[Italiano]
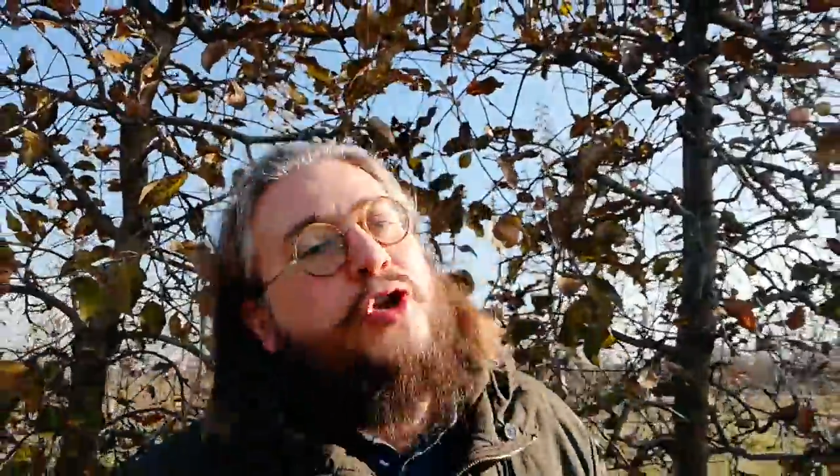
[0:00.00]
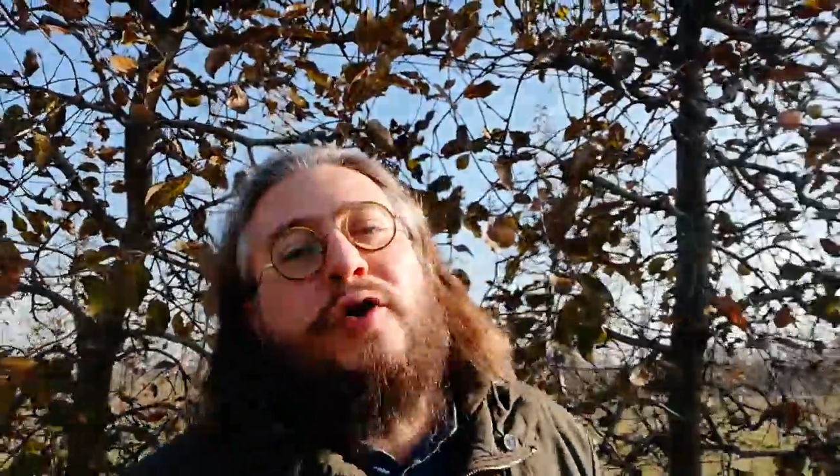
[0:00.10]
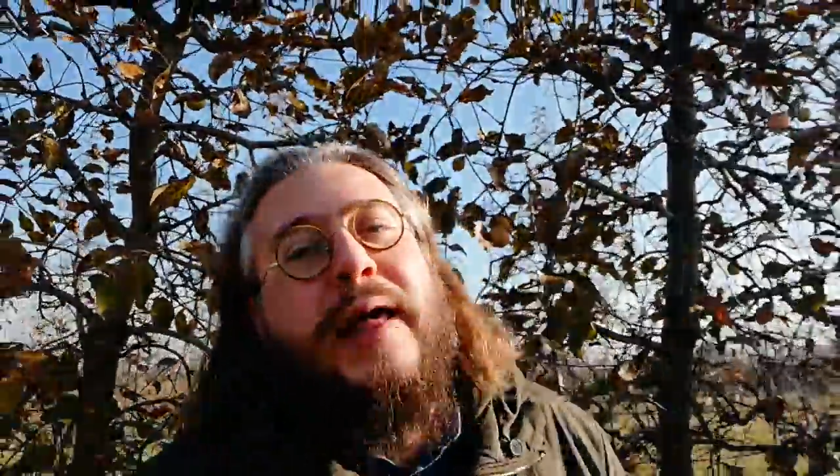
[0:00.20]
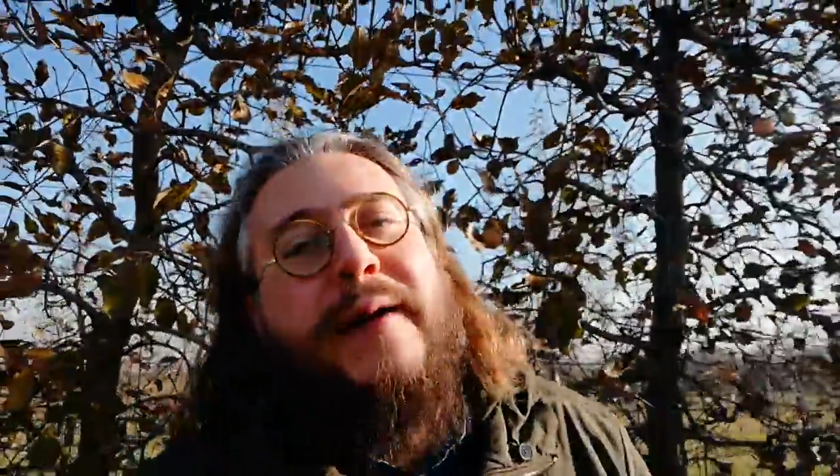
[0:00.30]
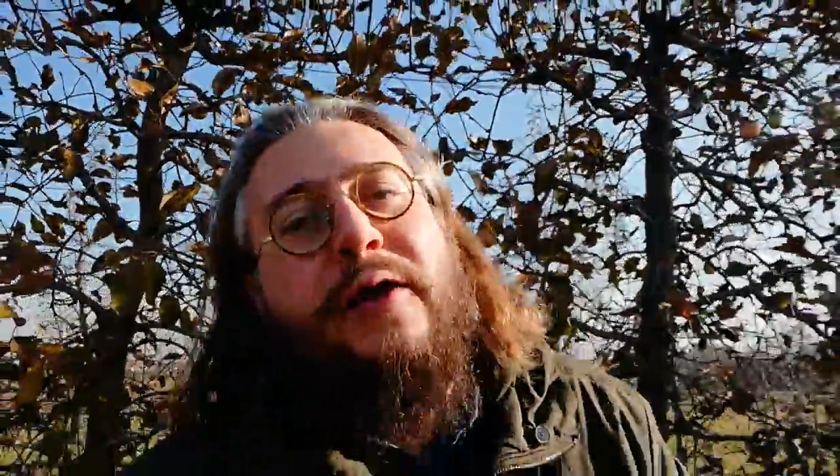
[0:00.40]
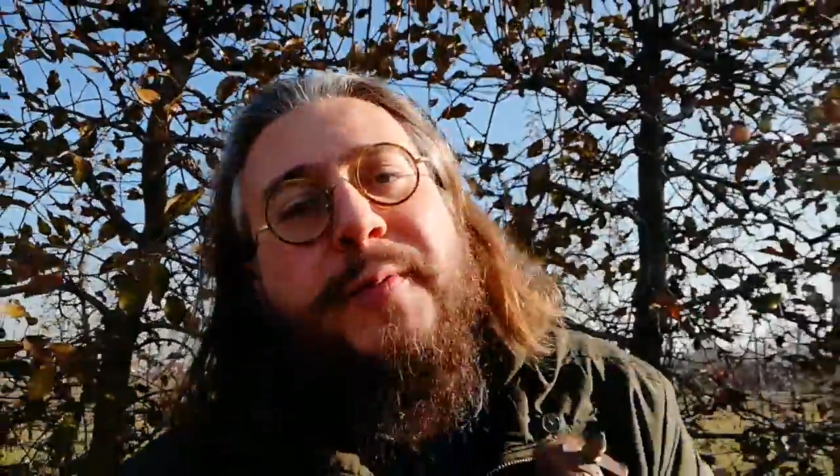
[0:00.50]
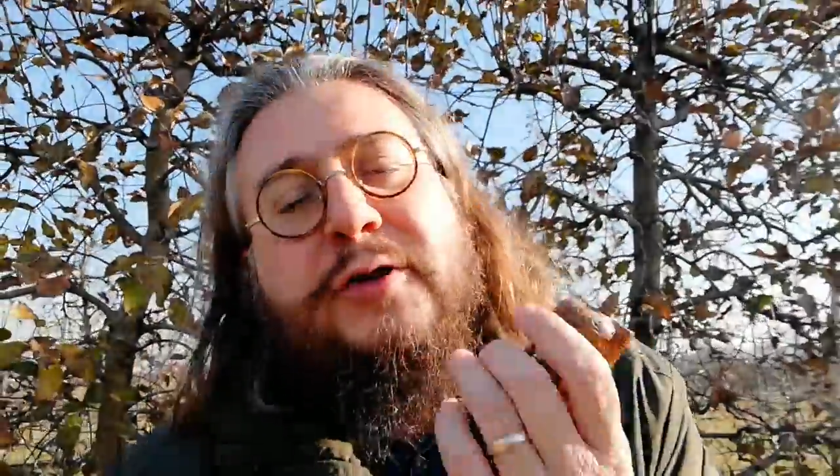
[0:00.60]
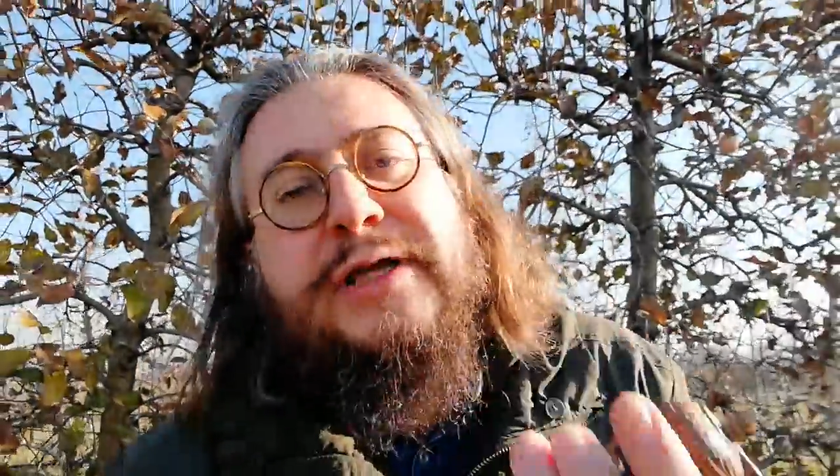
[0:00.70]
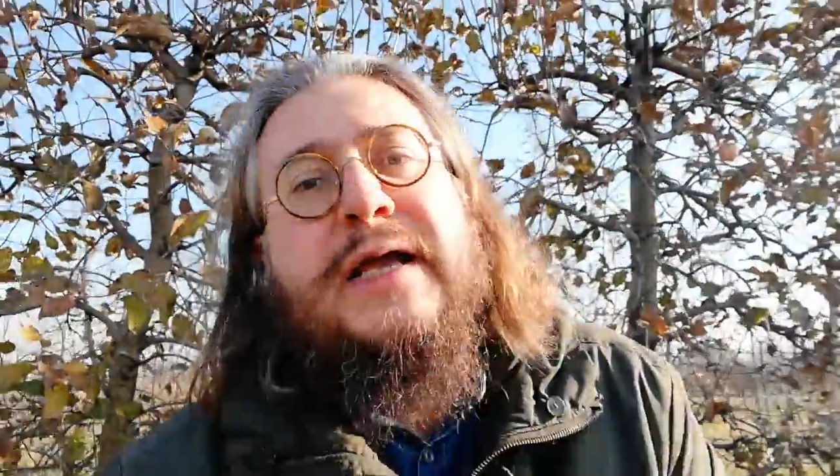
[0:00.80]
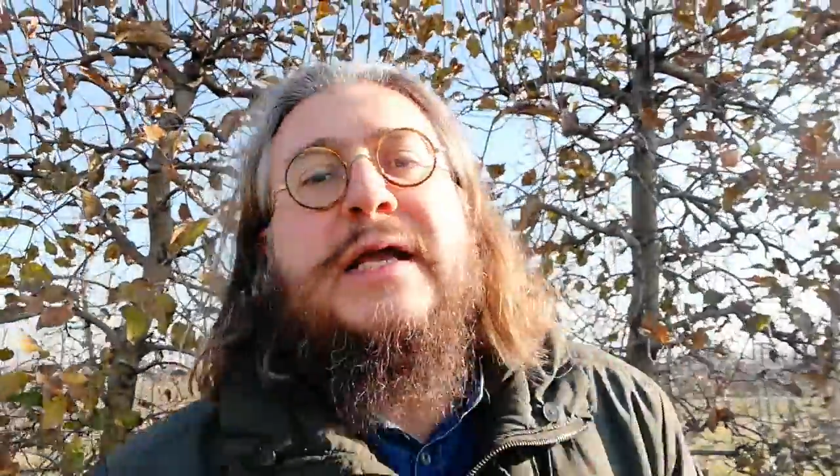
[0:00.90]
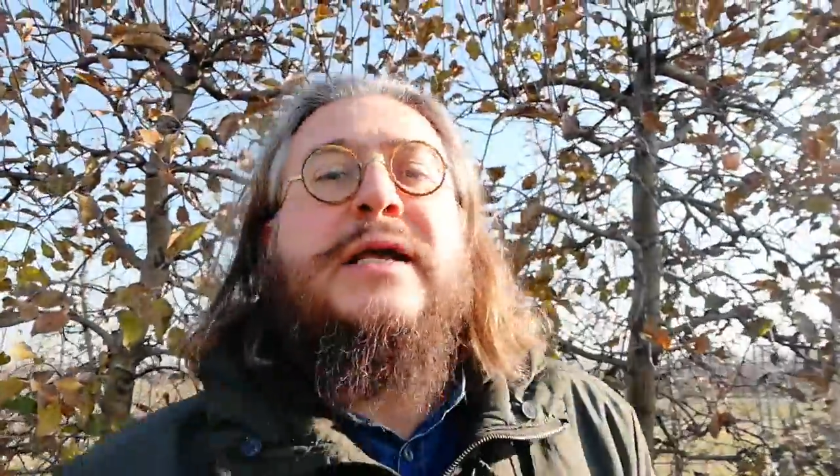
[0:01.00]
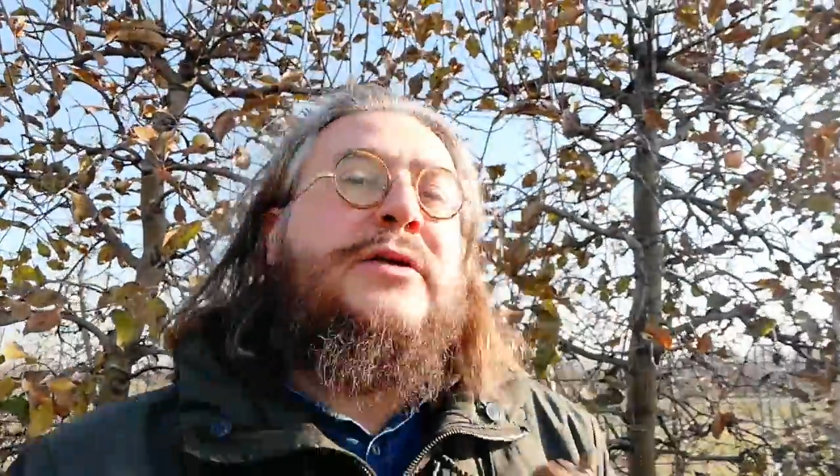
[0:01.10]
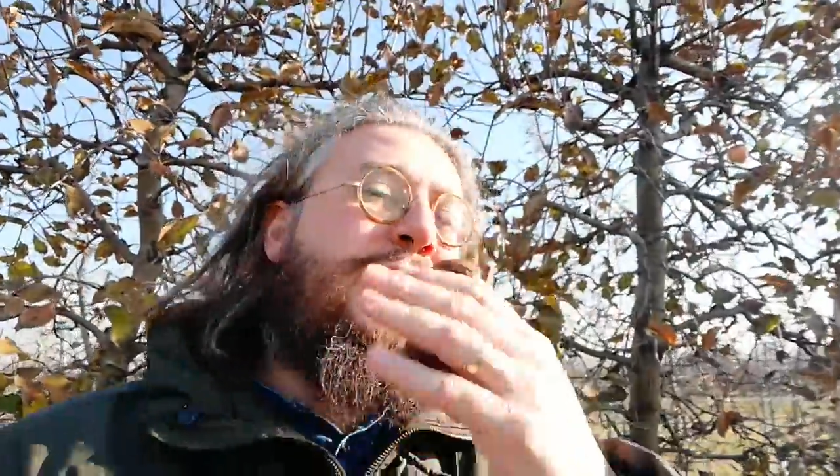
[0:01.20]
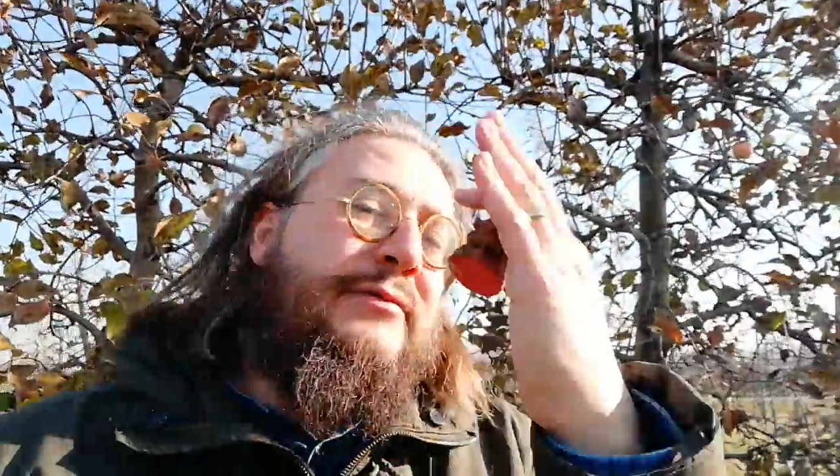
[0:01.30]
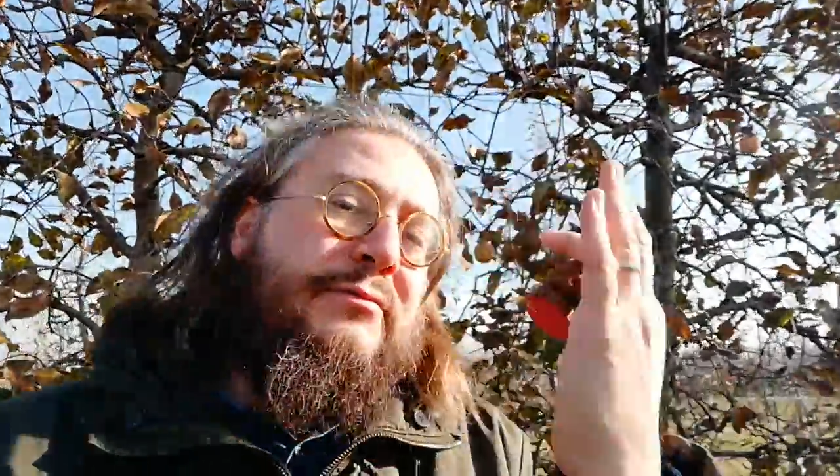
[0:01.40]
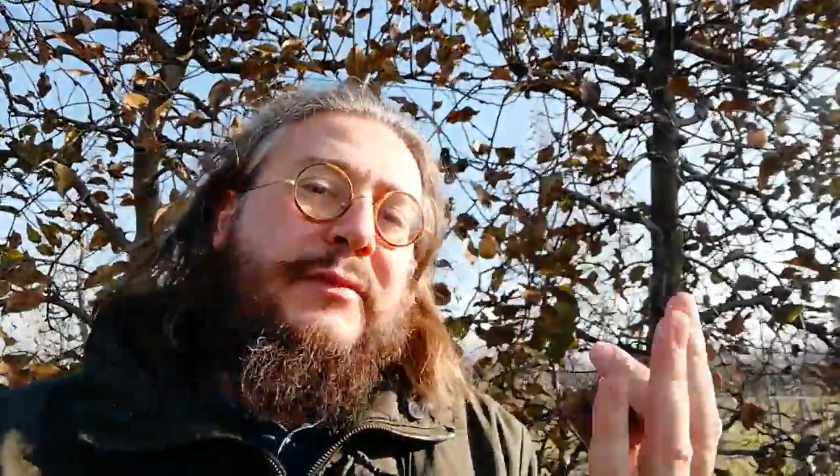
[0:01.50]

non è bello, però sai, cioè,